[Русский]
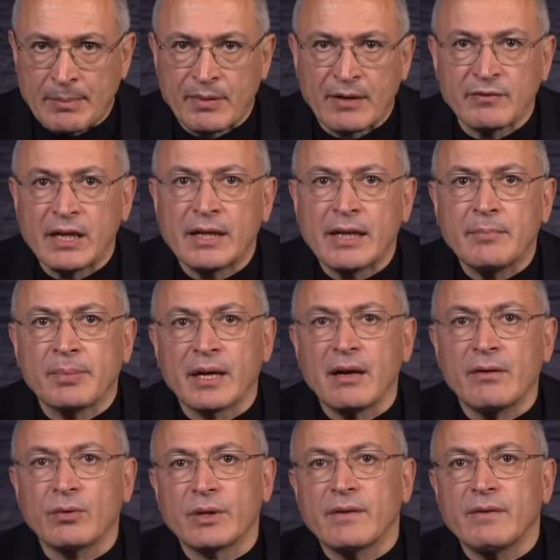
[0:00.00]
Оправдательный
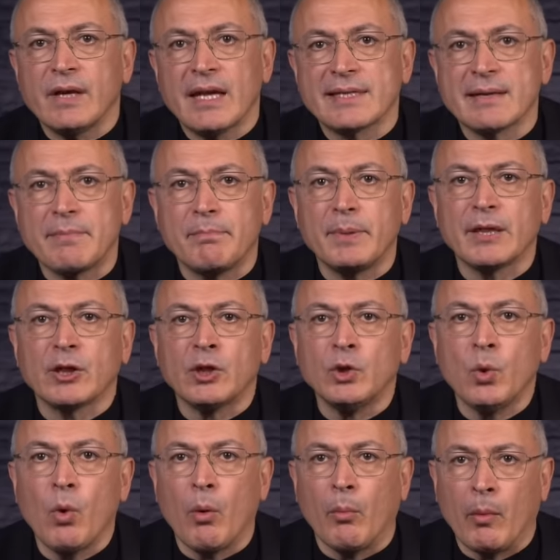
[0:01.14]
приговор является
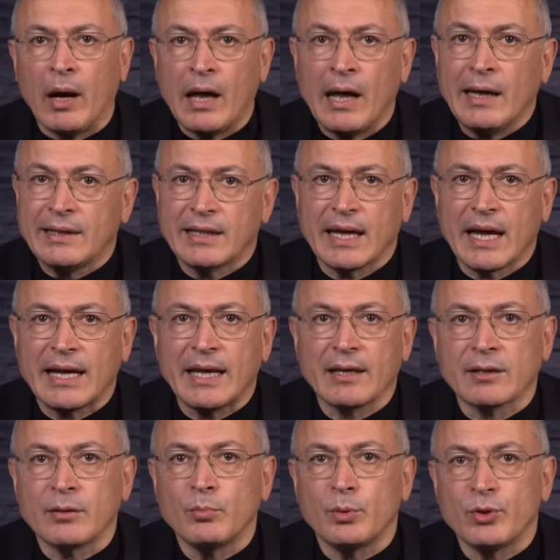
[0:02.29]
пятном на
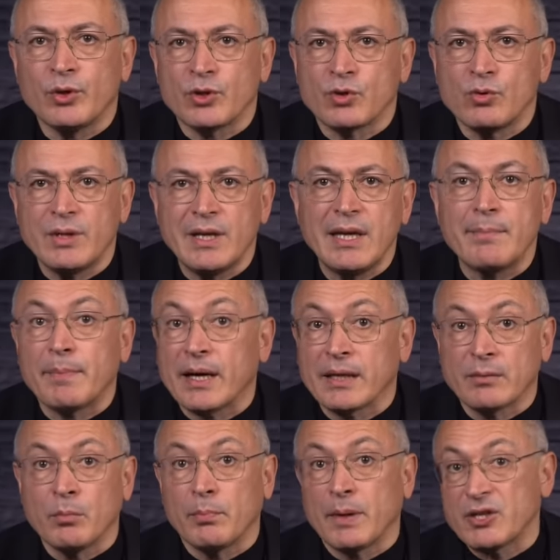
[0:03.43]
карьерном пути судьи,
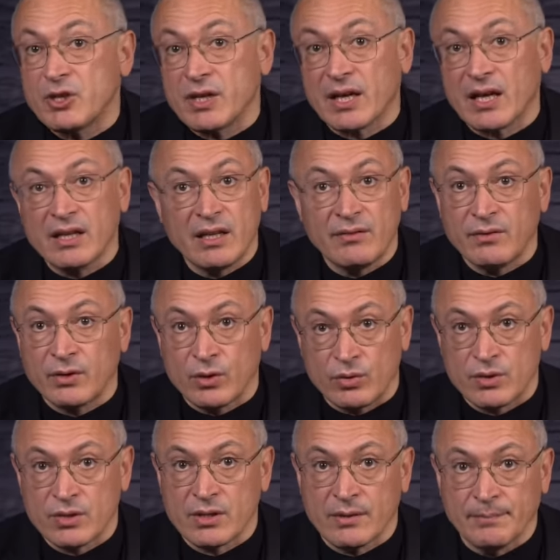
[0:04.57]
поэтому почти никогда не
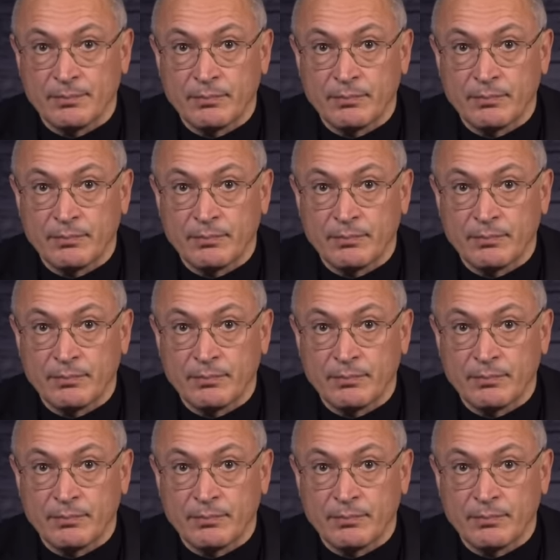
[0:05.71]
выносится.